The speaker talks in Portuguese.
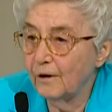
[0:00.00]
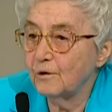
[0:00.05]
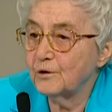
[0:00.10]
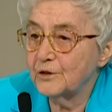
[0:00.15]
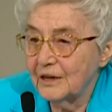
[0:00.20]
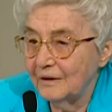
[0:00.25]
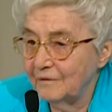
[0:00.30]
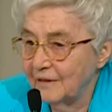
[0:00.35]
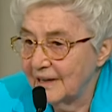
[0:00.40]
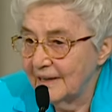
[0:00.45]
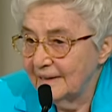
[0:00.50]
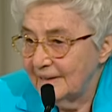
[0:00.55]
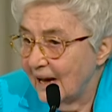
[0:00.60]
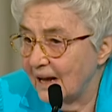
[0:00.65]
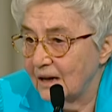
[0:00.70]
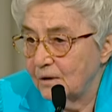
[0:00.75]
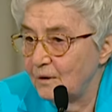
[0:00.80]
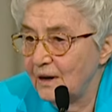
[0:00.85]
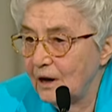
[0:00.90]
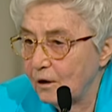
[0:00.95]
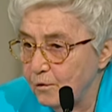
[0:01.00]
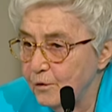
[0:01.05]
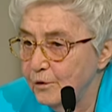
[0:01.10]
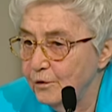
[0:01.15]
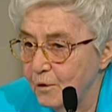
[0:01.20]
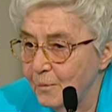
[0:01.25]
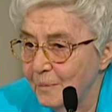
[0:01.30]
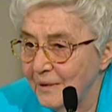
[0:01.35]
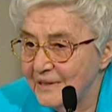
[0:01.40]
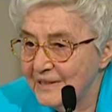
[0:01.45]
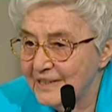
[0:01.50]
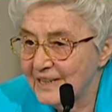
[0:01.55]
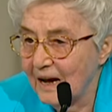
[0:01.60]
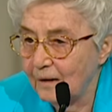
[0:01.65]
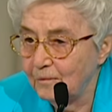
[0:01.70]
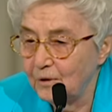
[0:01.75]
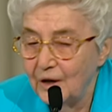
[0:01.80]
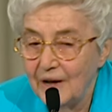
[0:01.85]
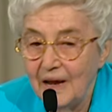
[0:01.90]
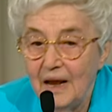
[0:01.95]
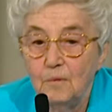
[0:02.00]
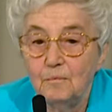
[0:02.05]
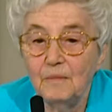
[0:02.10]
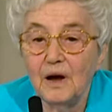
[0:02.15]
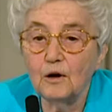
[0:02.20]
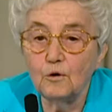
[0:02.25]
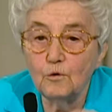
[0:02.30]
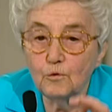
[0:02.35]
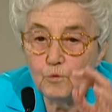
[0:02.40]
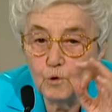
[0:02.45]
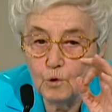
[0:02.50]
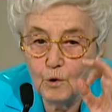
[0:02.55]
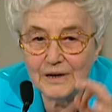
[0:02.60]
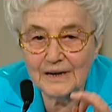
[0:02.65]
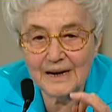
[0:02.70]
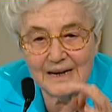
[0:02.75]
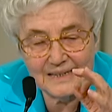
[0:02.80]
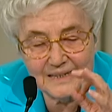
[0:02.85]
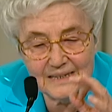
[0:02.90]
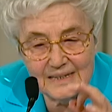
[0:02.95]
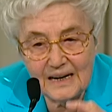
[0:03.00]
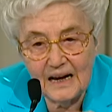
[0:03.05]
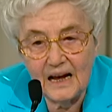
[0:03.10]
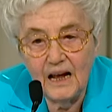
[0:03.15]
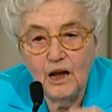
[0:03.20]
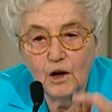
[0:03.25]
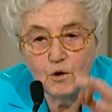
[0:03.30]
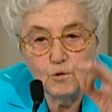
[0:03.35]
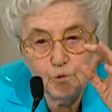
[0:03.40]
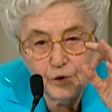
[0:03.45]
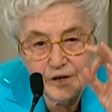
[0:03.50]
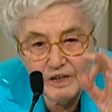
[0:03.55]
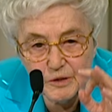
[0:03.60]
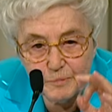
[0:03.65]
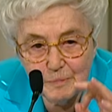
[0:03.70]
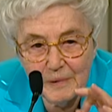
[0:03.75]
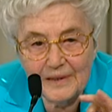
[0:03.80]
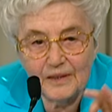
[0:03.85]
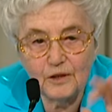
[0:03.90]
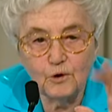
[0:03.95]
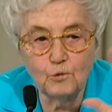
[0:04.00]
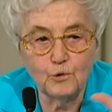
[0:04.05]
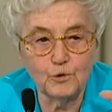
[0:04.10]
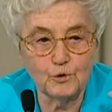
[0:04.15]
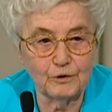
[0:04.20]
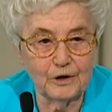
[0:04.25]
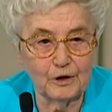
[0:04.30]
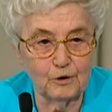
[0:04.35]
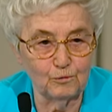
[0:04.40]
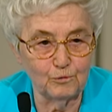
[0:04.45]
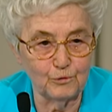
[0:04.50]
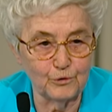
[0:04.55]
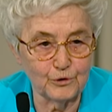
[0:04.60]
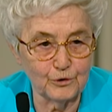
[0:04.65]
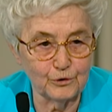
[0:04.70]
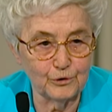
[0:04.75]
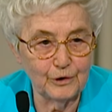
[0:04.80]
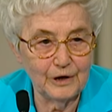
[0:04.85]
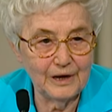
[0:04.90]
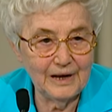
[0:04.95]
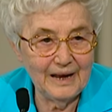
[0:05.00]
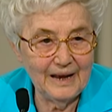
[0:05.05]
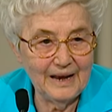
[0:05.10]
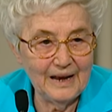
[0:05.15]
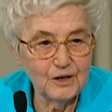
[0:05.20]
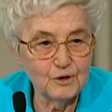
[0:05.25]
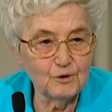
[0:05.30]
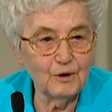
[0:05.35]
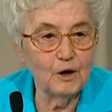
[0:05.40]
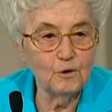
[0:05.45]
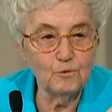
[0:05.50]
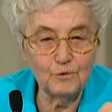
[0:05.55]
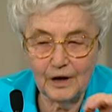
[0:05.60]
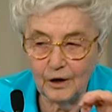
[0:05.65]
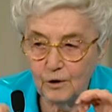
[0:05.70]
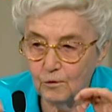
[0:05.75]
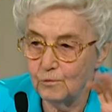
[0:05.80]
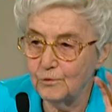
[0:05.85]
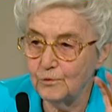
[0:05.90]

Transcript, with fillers: Então, é preciso apresentar a nossa verdade, aquela que nós pensamos, mas que seja um respeitoso anúncio.